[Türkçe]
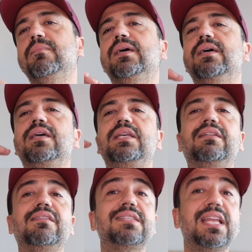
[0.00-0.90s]
e,
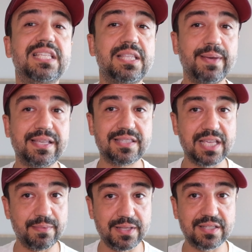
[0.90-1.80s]
yıldızları izlemek
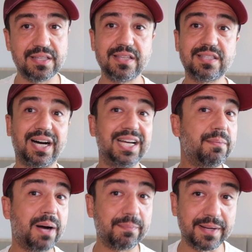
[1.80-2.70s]
isteyebilirsiniz.
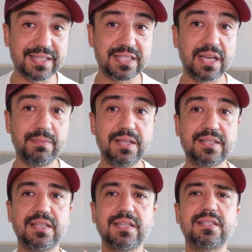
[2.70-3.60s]
Ay'a bakmak
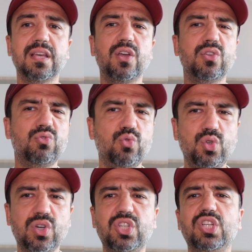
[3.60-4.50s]
isteyebilirsiniz.
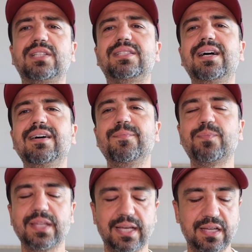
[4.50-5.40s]
Düşük ışıkta
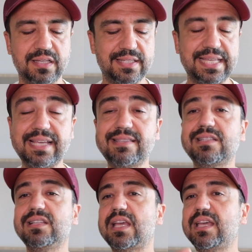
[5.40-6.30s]
e,
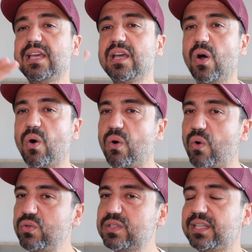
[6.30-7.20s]
8.42
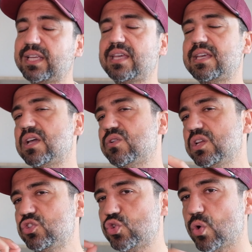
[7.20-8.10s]
10.42'ye
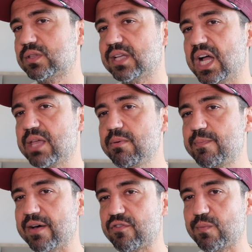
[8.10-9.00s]
göre çok daha iyi bir
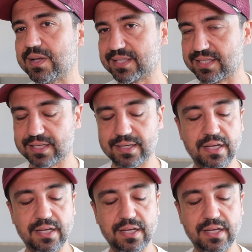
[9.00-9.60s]
performans